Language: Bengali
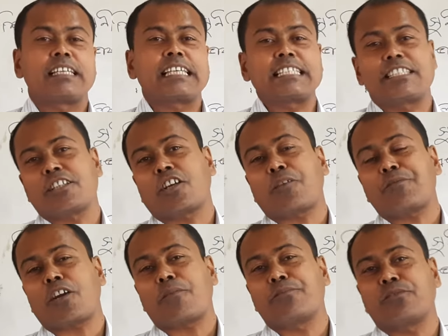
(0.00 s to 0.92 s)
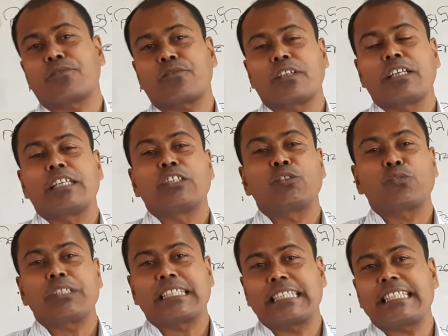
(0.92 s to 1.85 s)
এই জিওগ্রাফি শব্দর
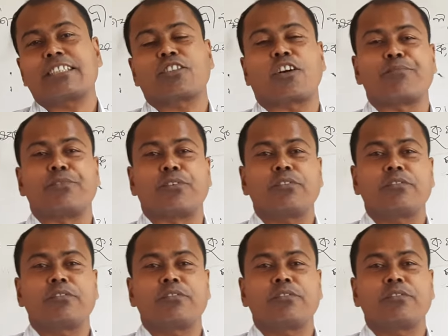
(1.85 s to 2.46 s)
দুটি গ্রিক শব্দ